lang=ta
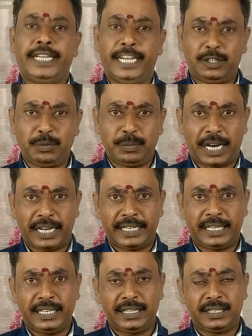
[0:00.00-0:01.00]
எடுக்கும்
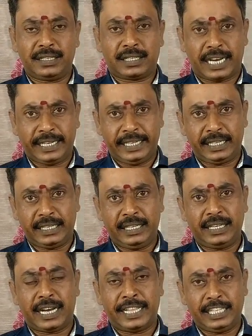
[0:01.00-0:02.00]
காரியங்களில்
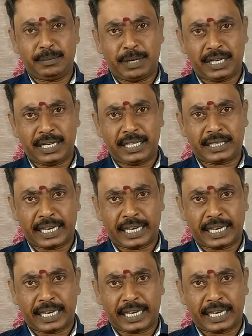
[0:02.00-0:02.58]
காரியங்களில் அதிகமாக